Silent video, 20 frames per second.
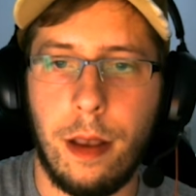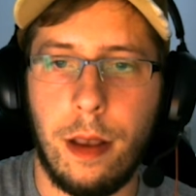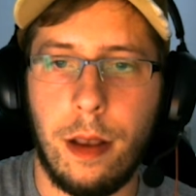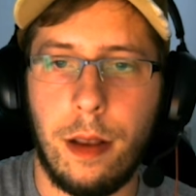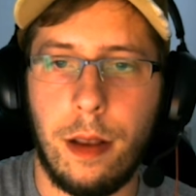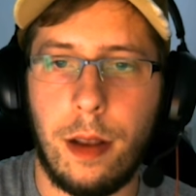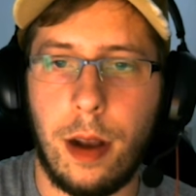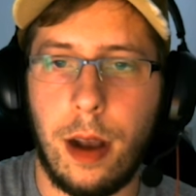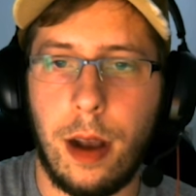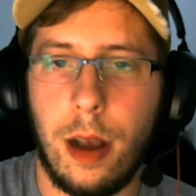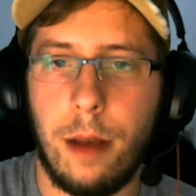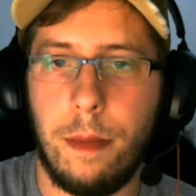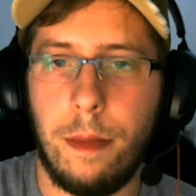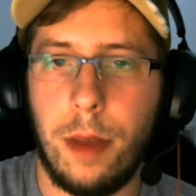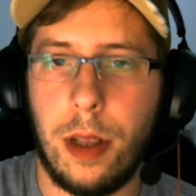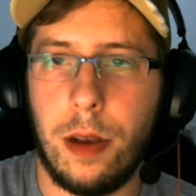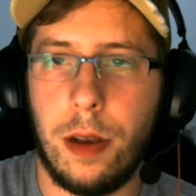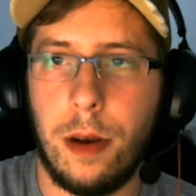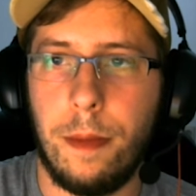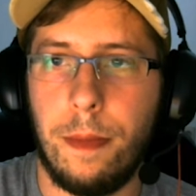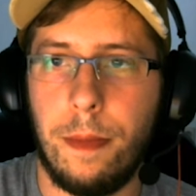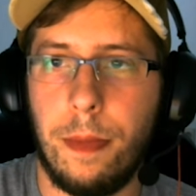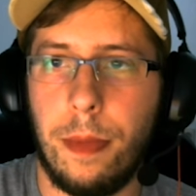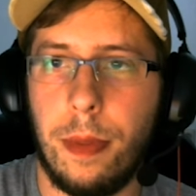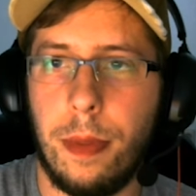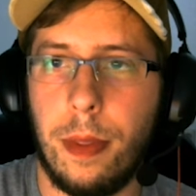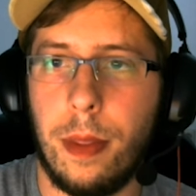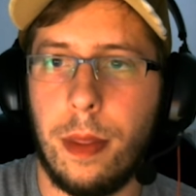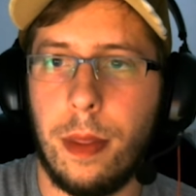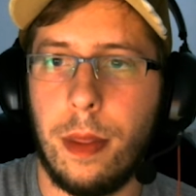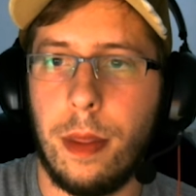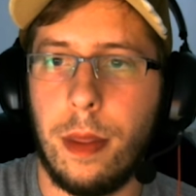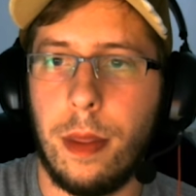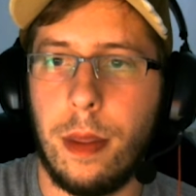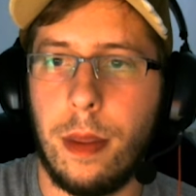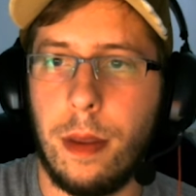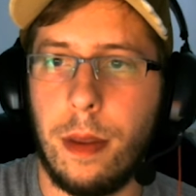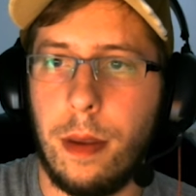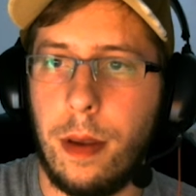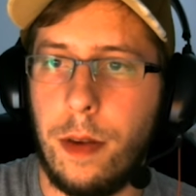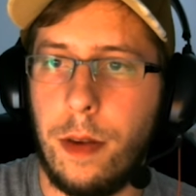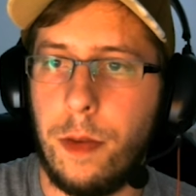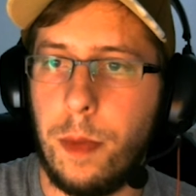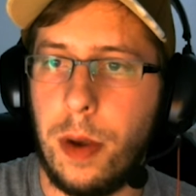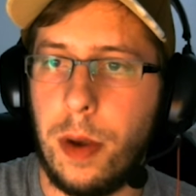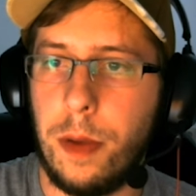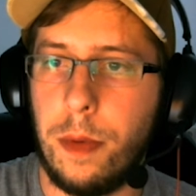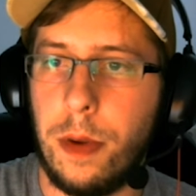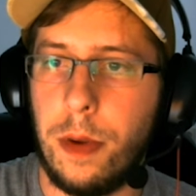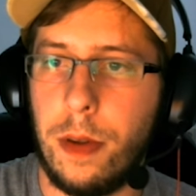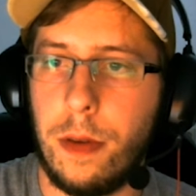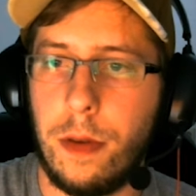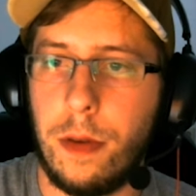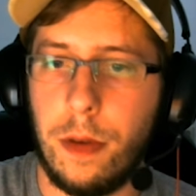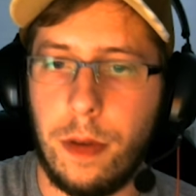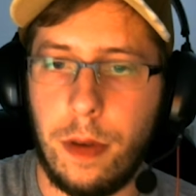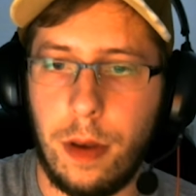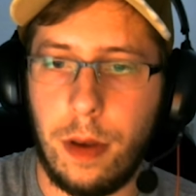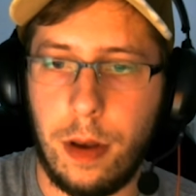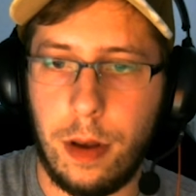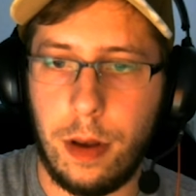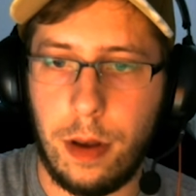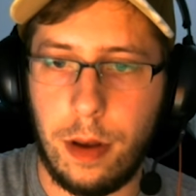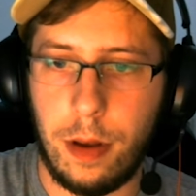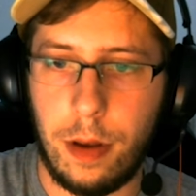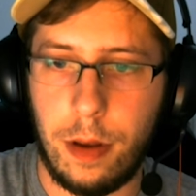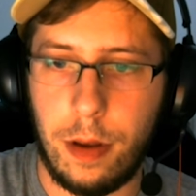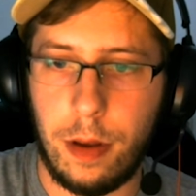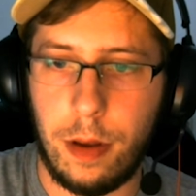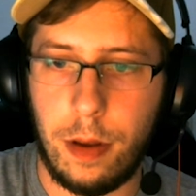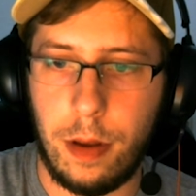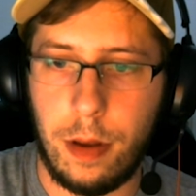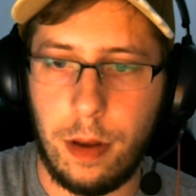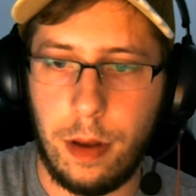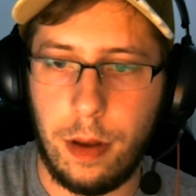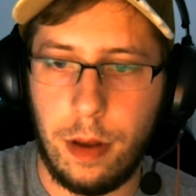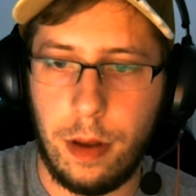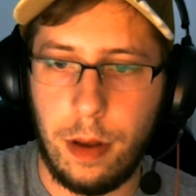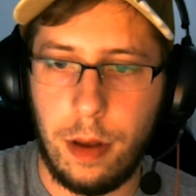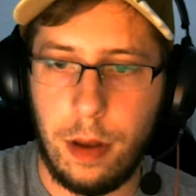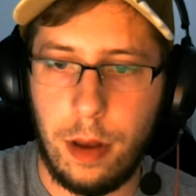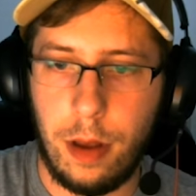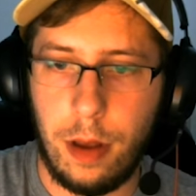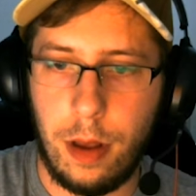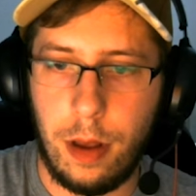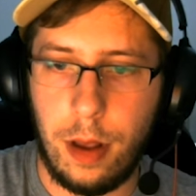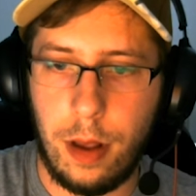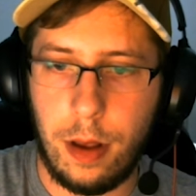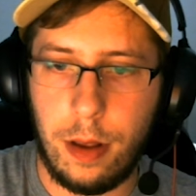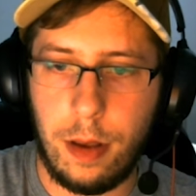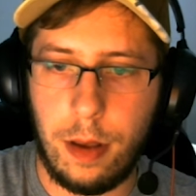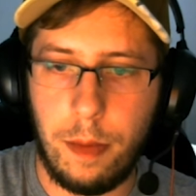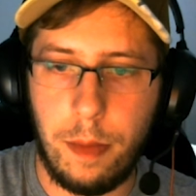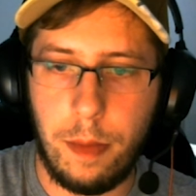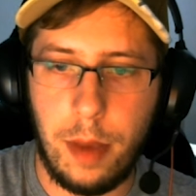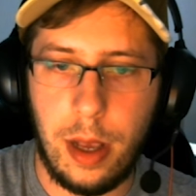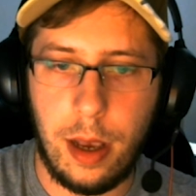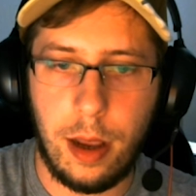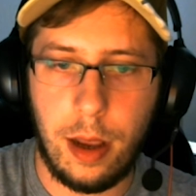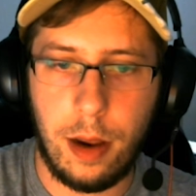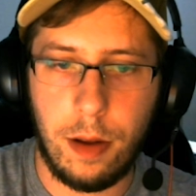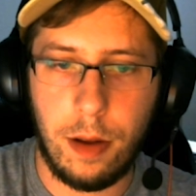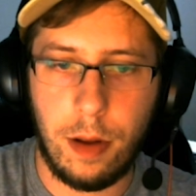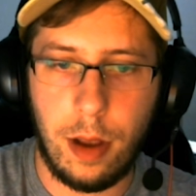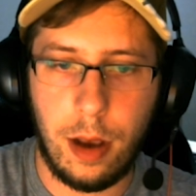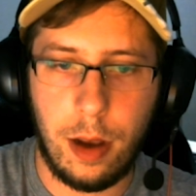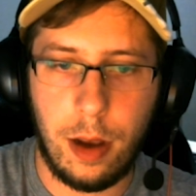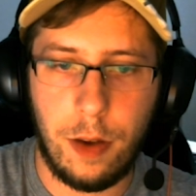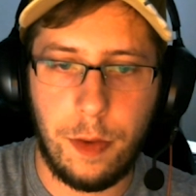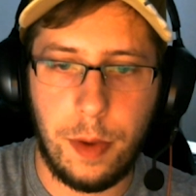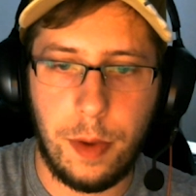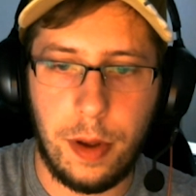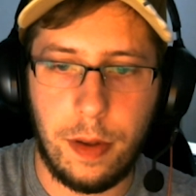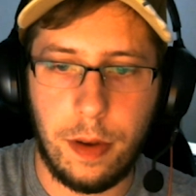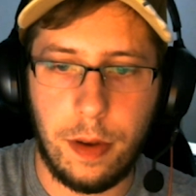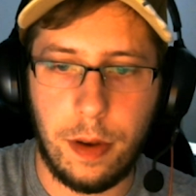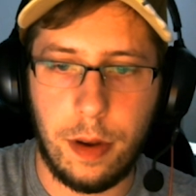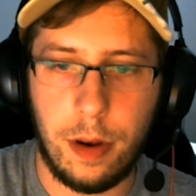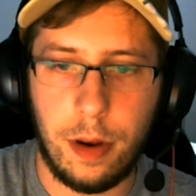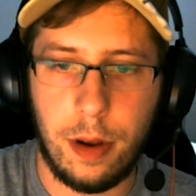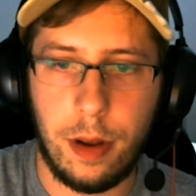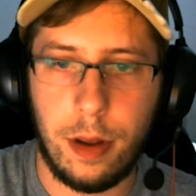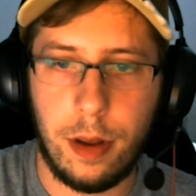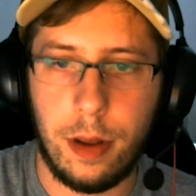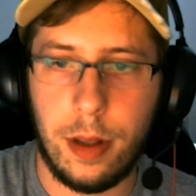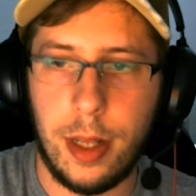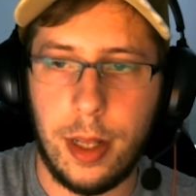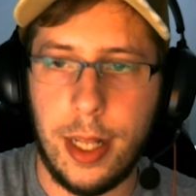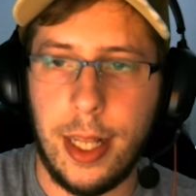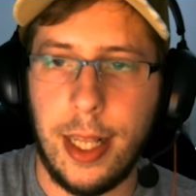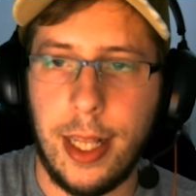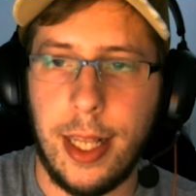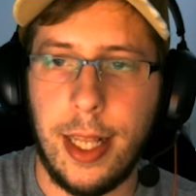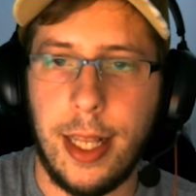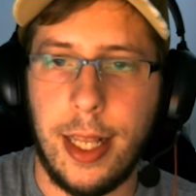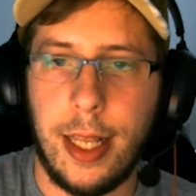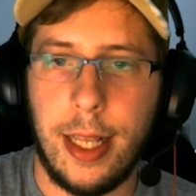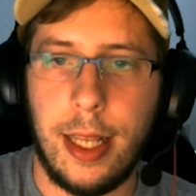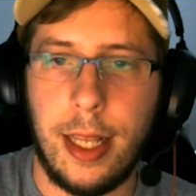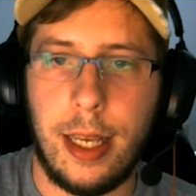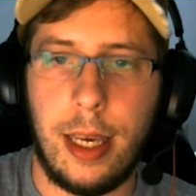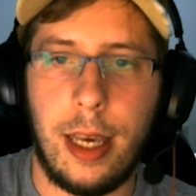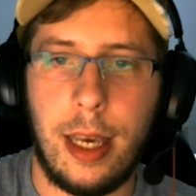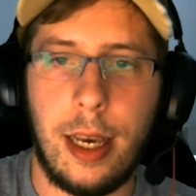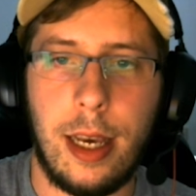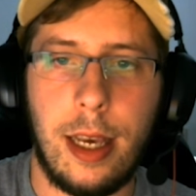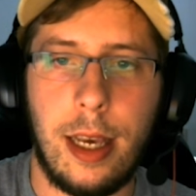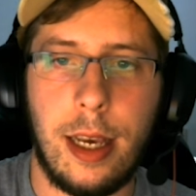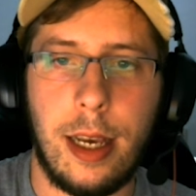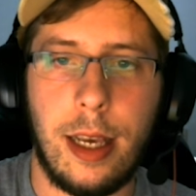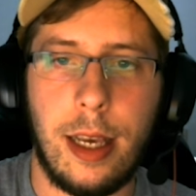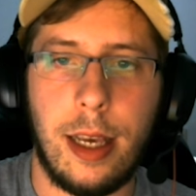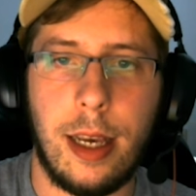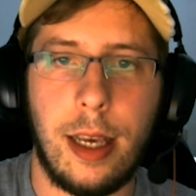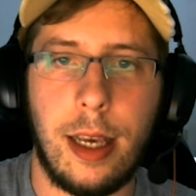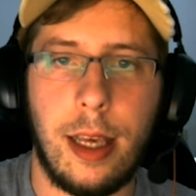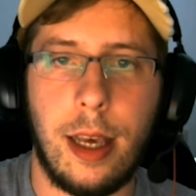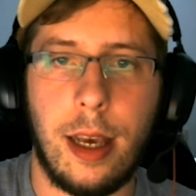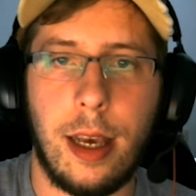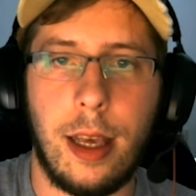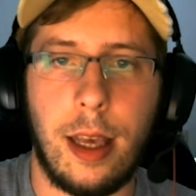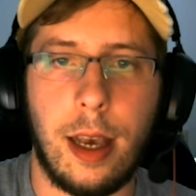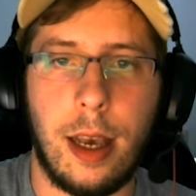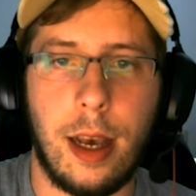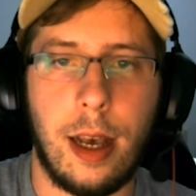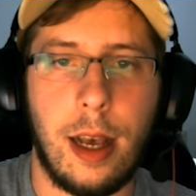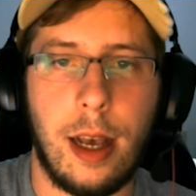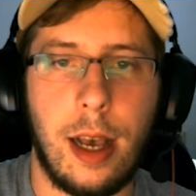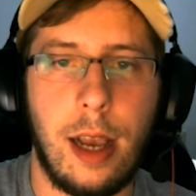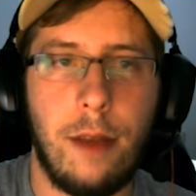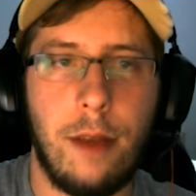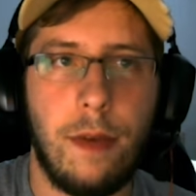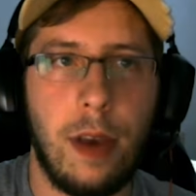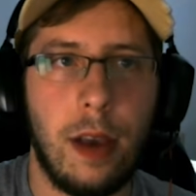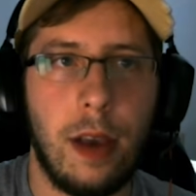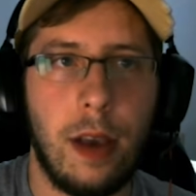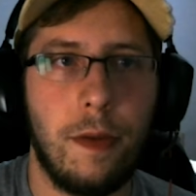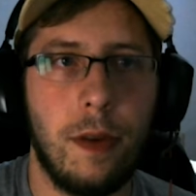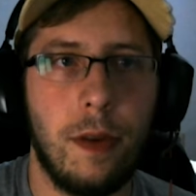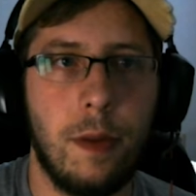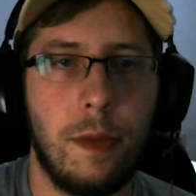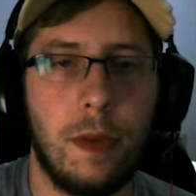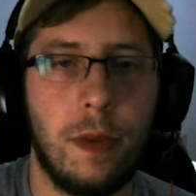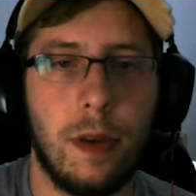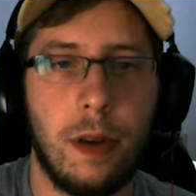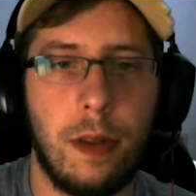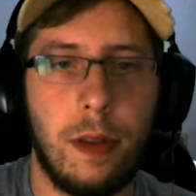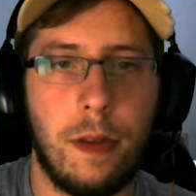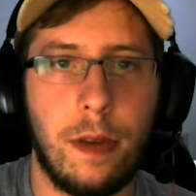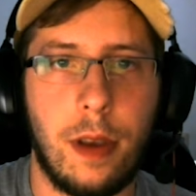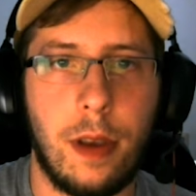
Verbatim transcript: Daga, mitkommen. Ich schmeiß mal das kurz hier. Ach, die Milch hätte ich noch gleich reinschmeißen können, ne? Ja, ja, ja, ja, ja. Ein Weg für umsonst.